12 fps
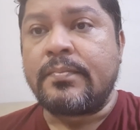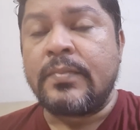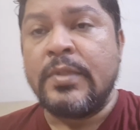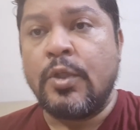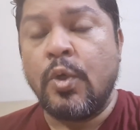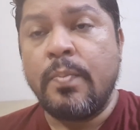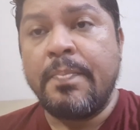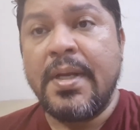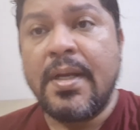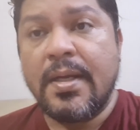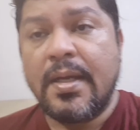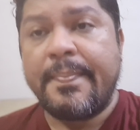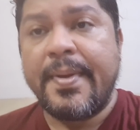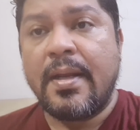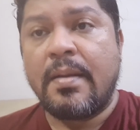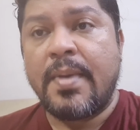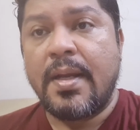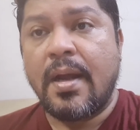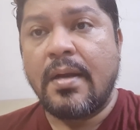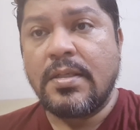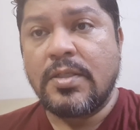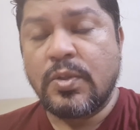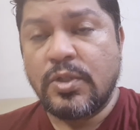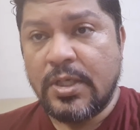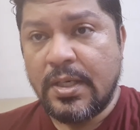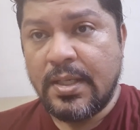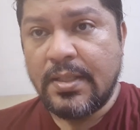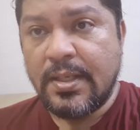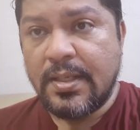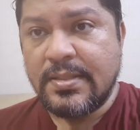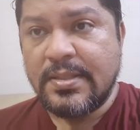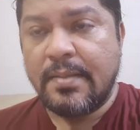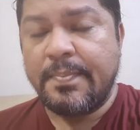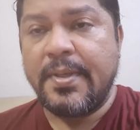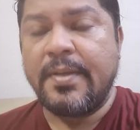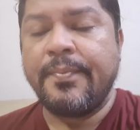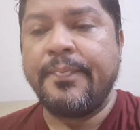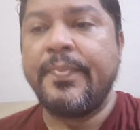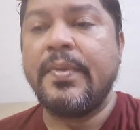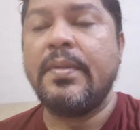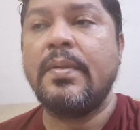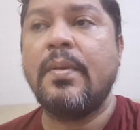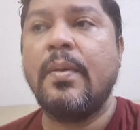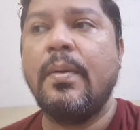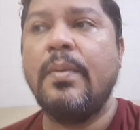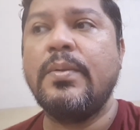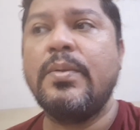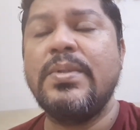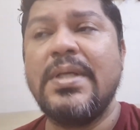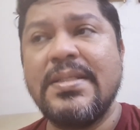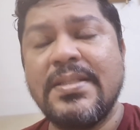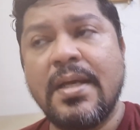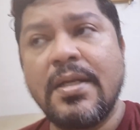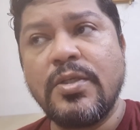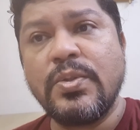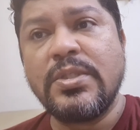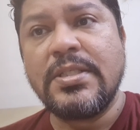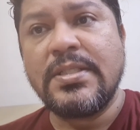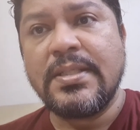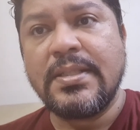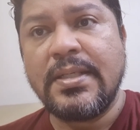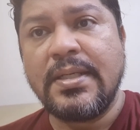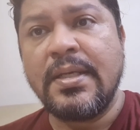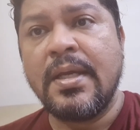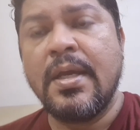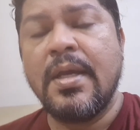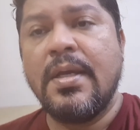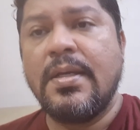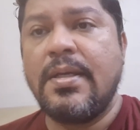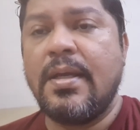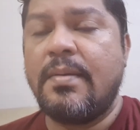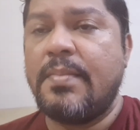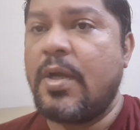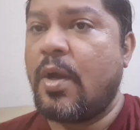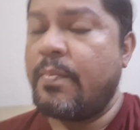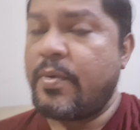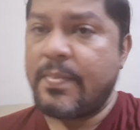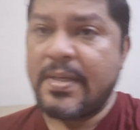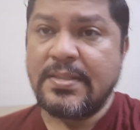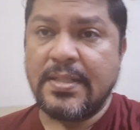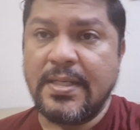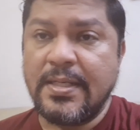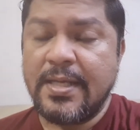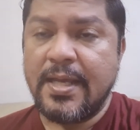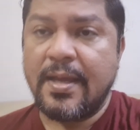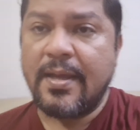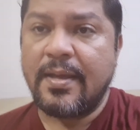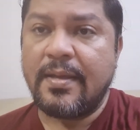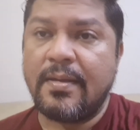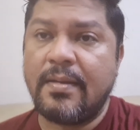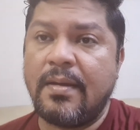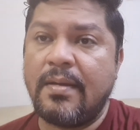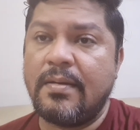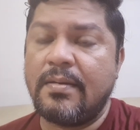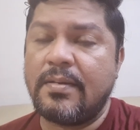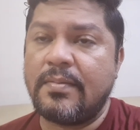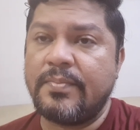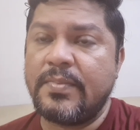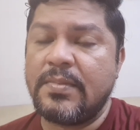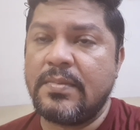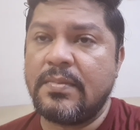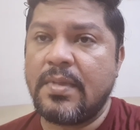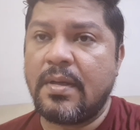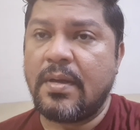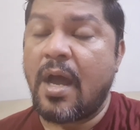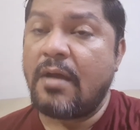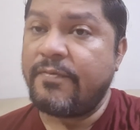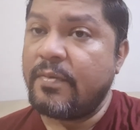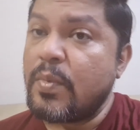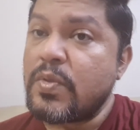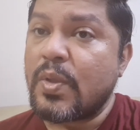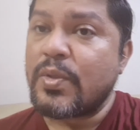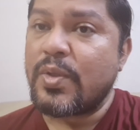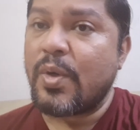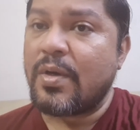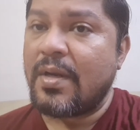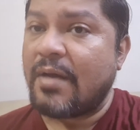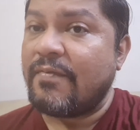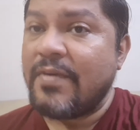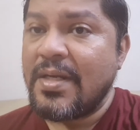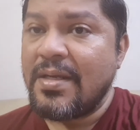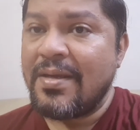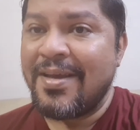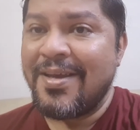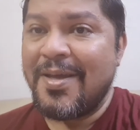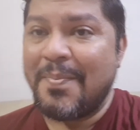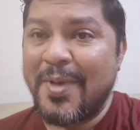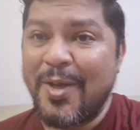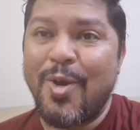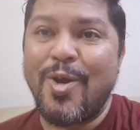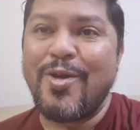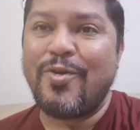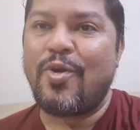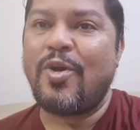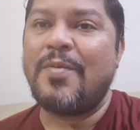धूप में नंगे पैर हमारे आर्टिस्ट को चलने थे रास्ते पे तो ये सारी जो चीज़ें थी ये हमने कॉम्प्रोमाइज़ नहीं किया है आर फिल्म इज ऑल्सो गॉट लवली बंगाली रॉक